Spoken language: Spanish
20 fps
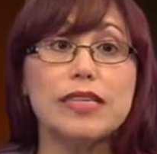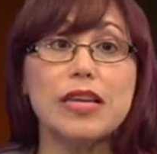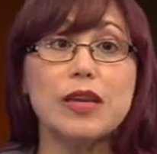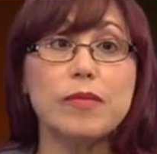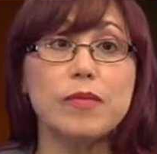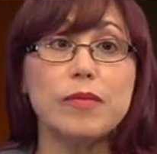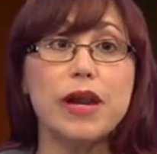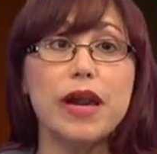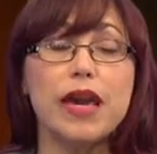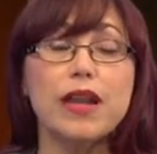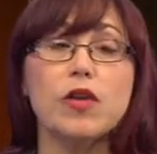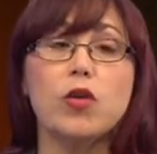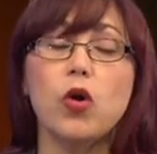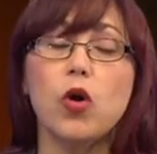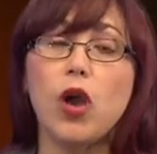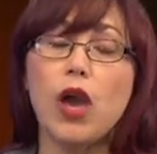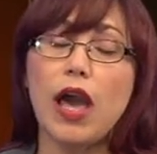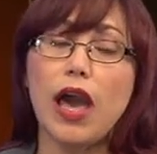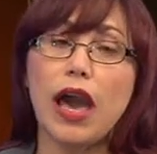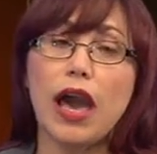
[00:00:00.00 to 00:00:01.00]
Sin
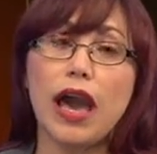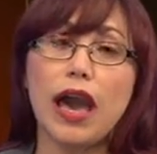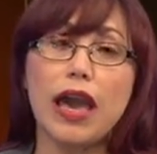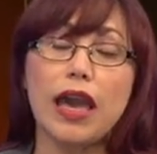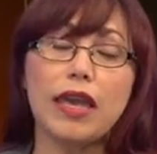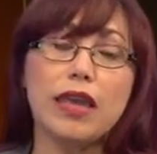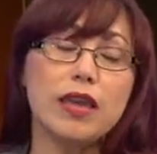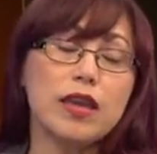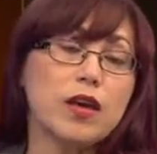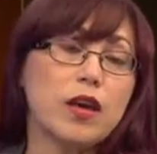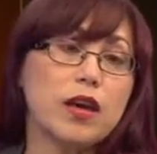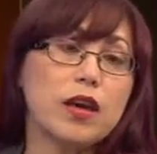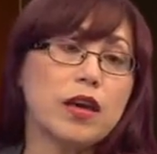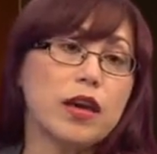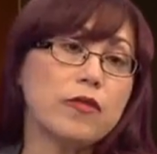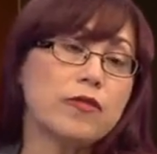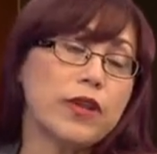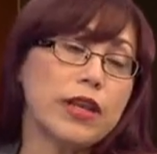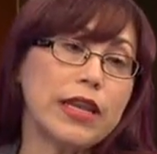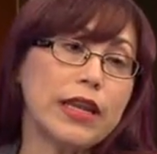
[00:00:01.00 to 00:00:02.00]
embargo, hay
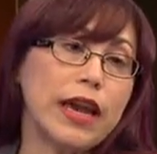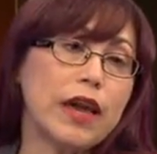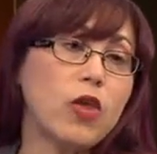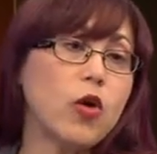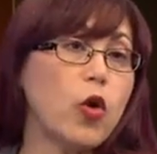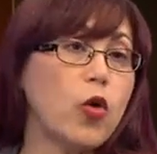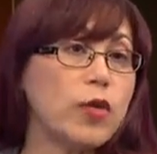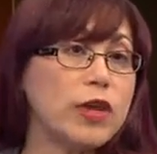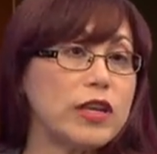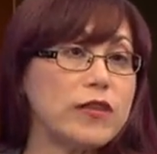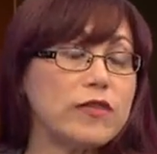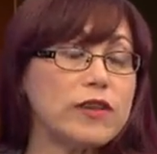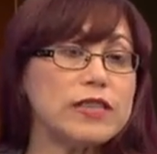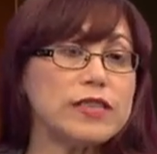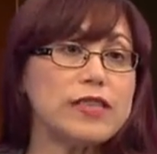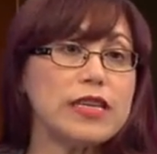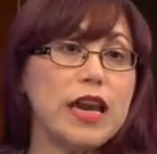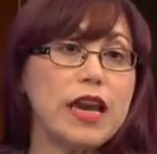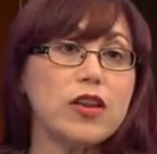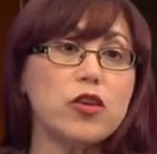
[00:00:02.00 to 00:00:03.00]
afiliados o
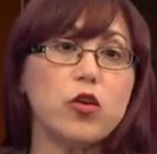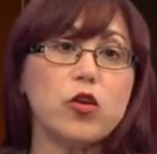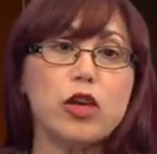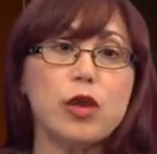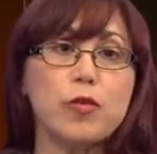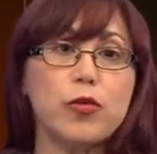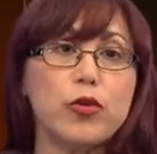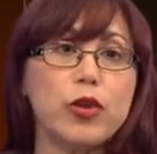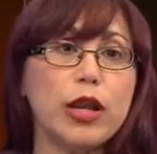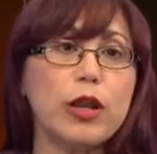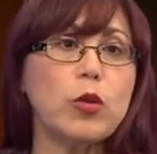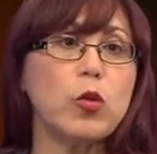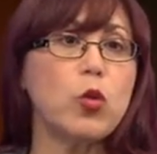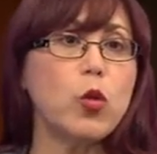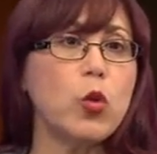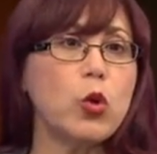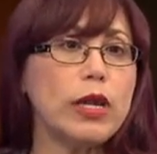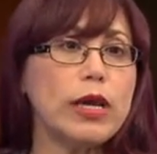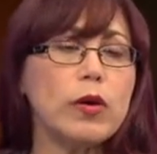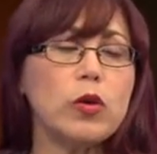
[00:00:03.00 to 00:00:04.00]
beneficiarios que por
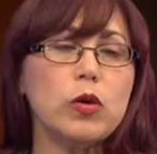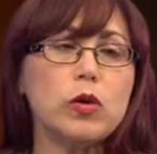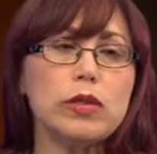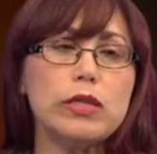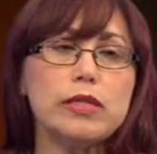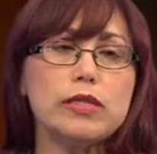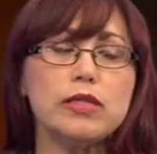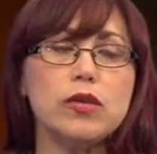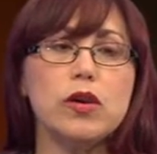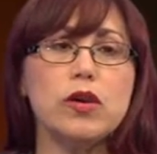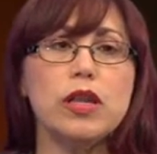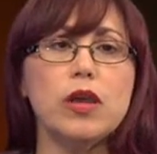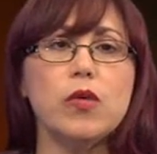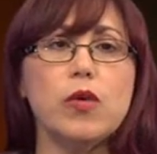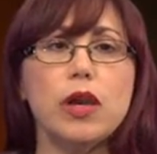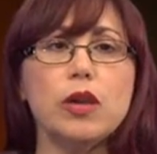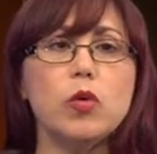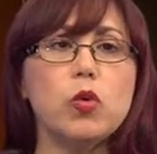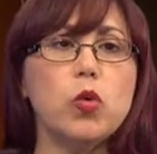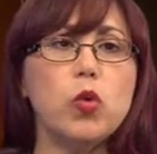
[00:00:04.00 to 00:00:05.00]
algunas condiciones
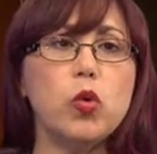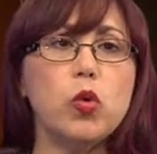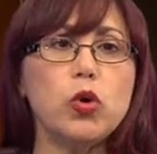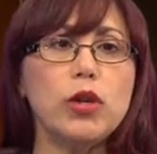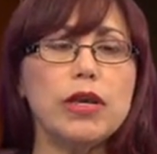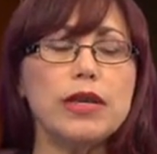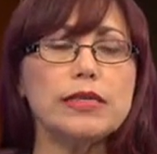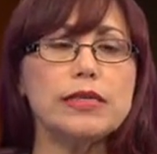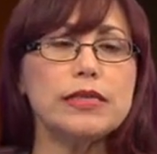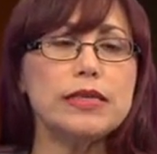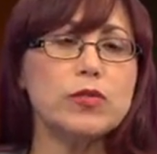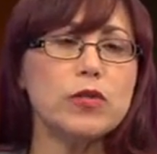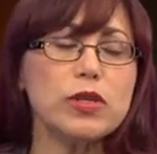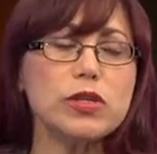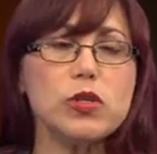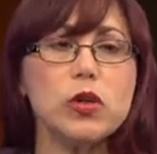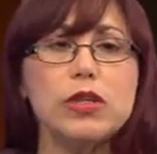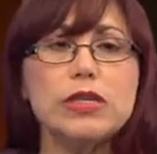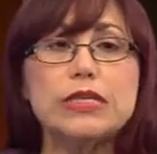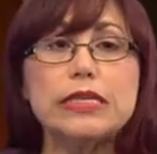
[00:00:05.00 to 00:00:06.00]
o algunas
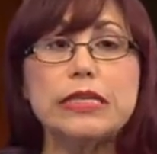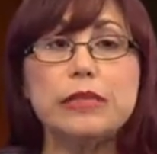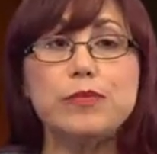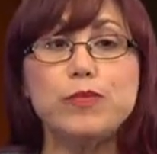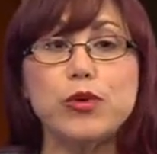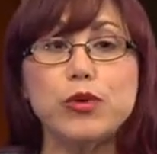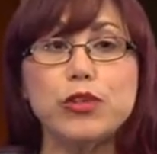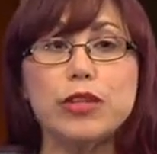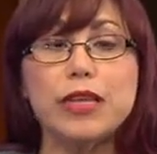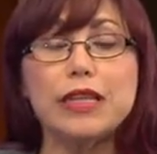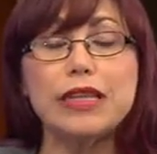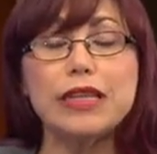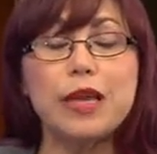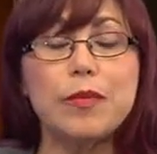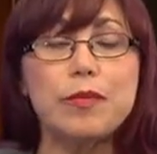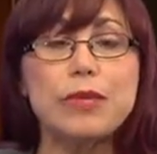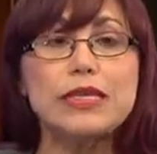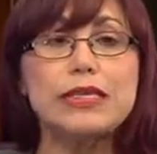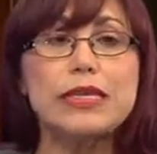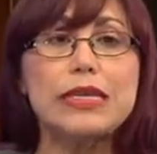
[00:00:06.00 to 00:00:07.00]
situaciones importantes y
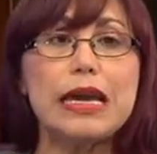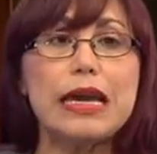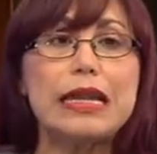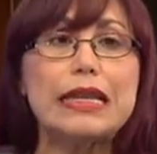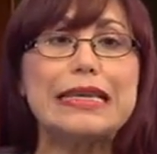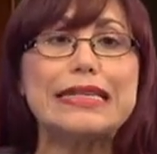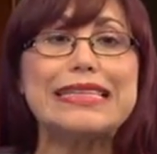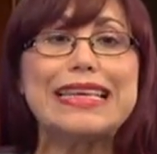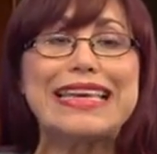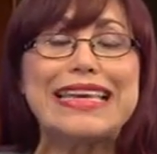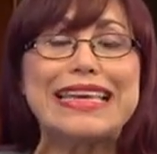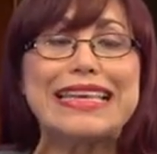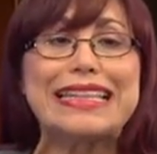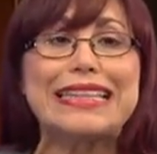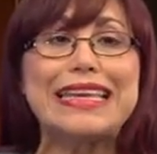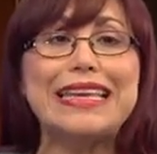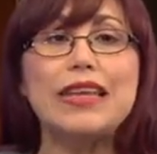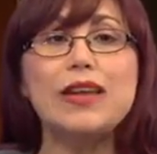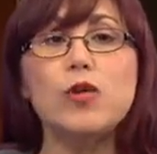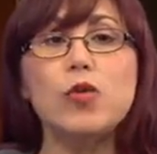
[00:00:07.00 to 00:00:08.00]
especiales
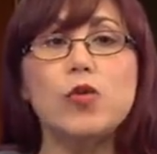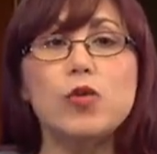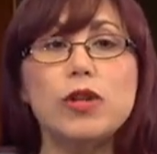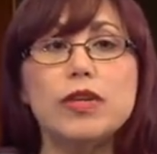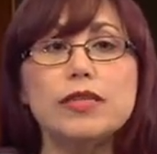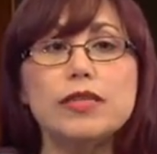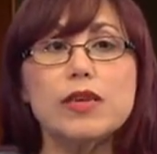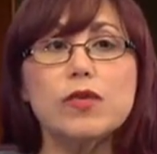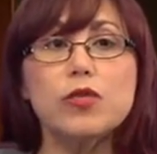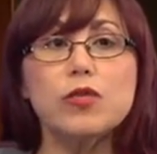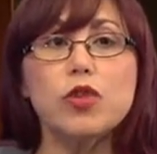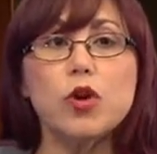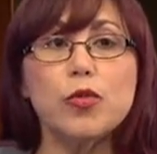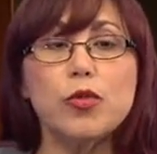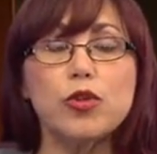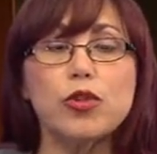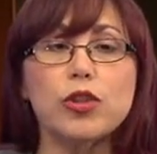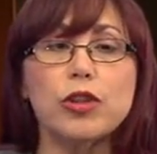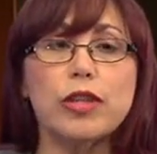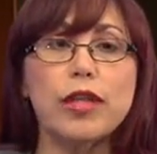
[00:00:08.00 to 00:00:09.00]
tienen una segunda
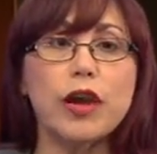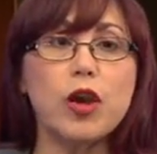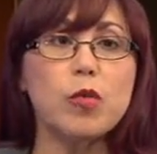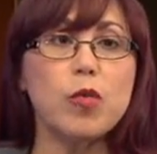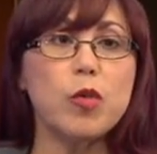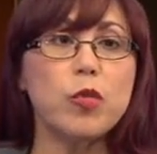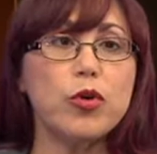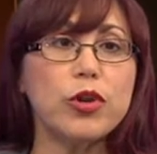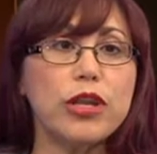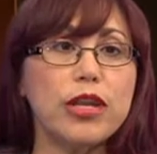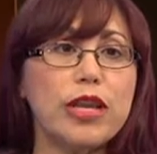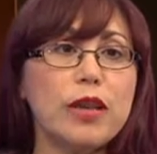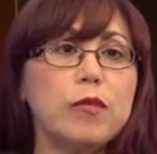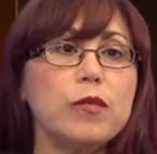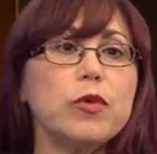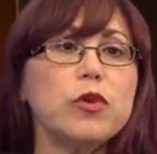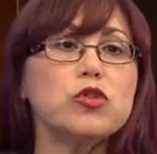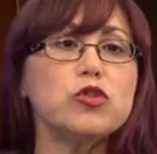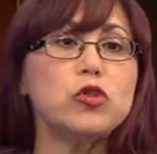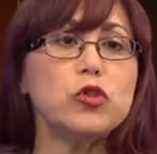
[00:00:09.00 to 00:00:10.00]
oportunidad, como por
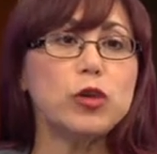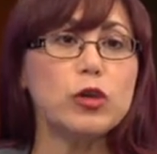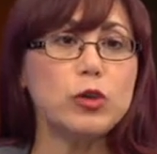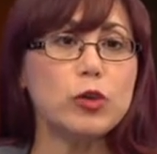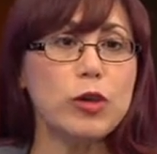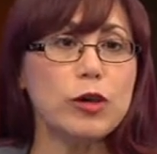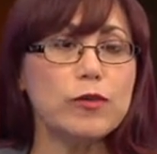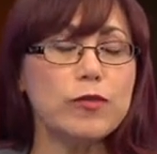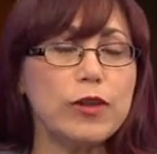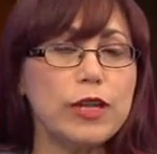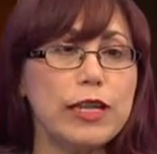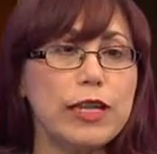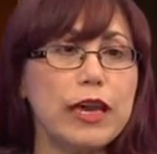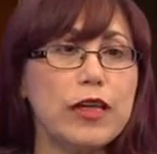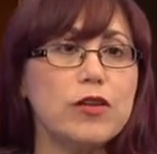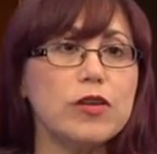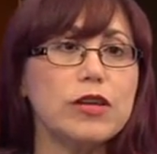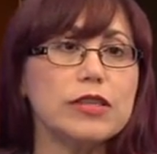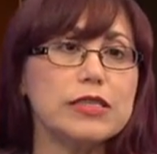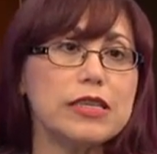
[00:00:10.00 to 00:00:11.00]
ejemplo son estos
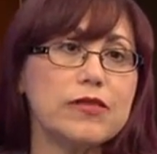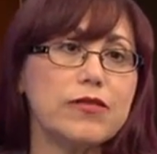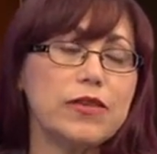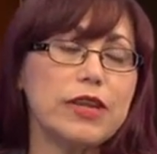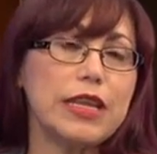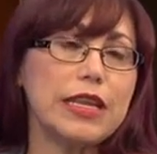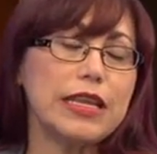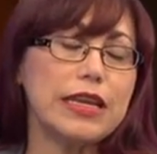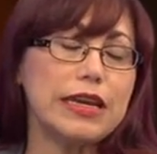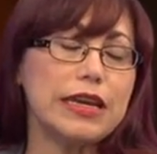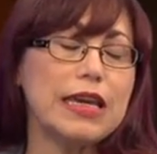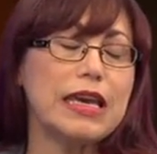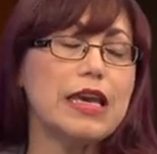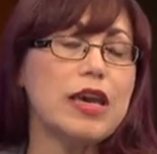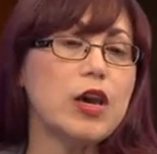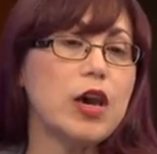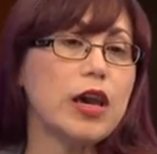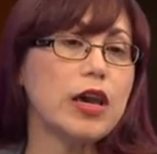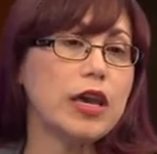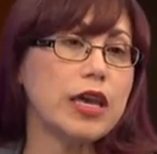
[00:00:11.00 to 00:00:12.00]
afiliados que se afilian
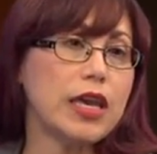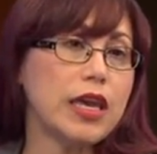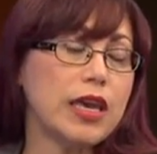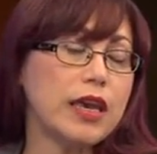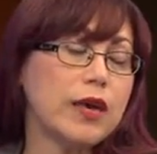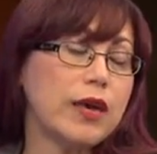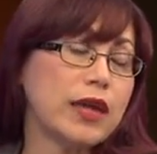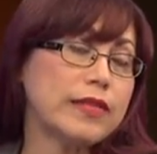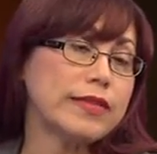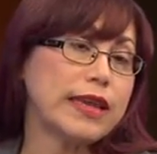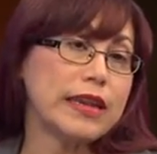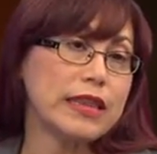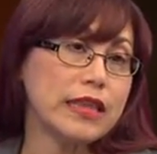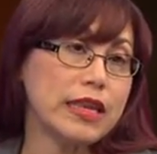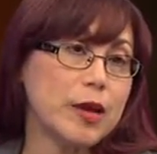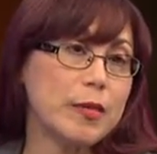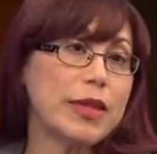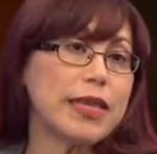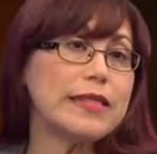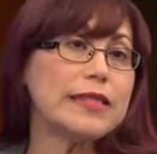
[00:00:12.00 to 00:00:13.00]
eh,
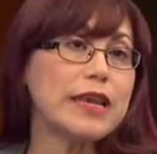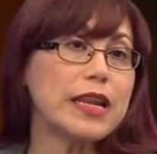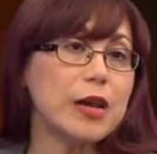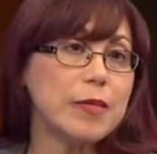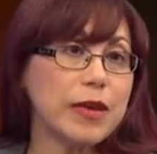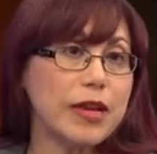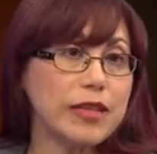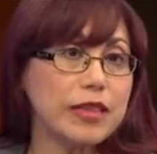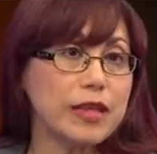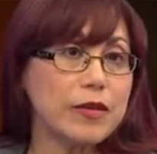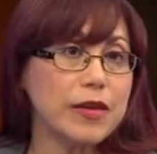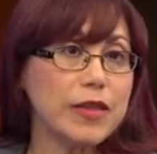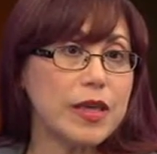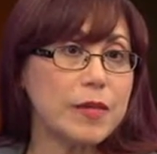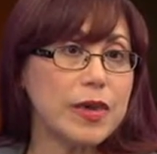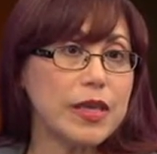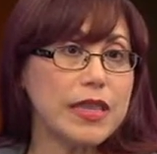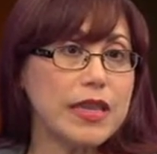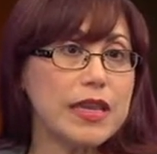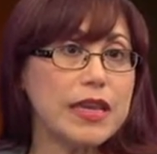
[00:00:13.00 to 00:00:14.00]
tardíamente a la parte B
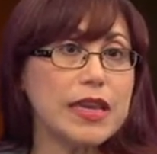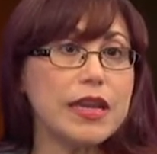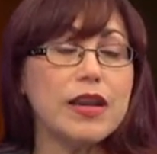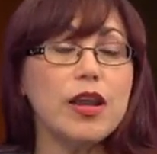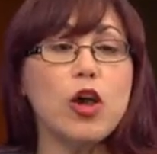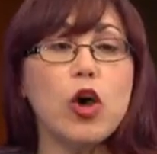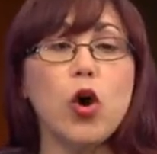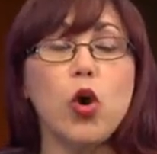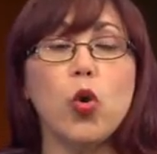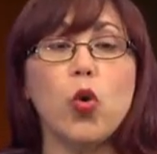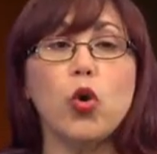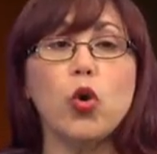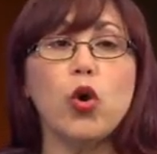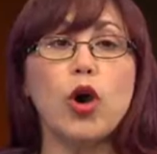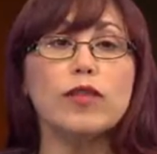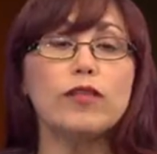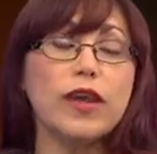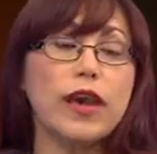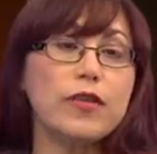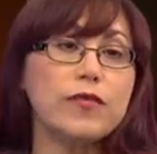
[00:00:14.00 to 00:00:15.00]
de Medicare o
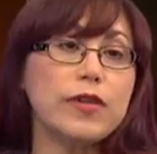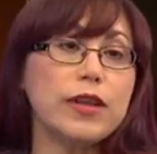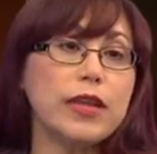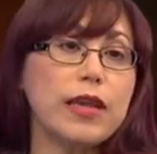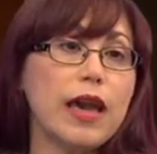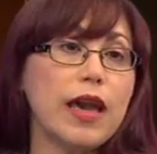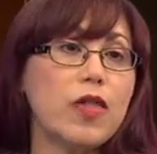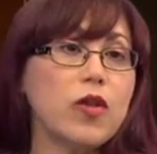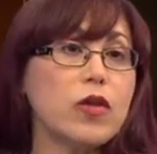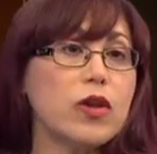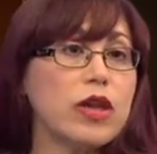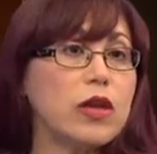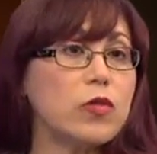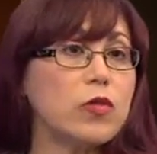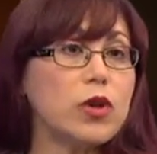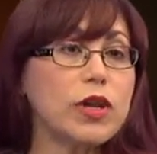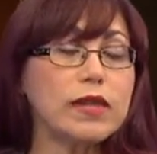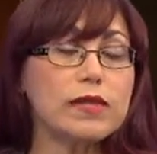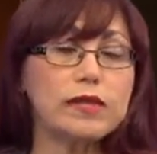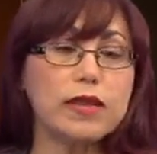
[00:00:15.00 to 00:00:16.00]
los afiliados que
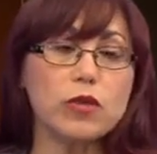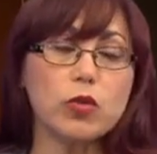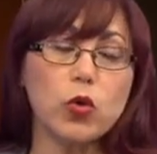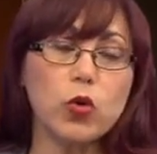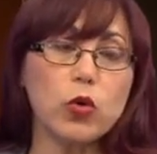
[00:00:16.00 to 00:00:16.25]
durante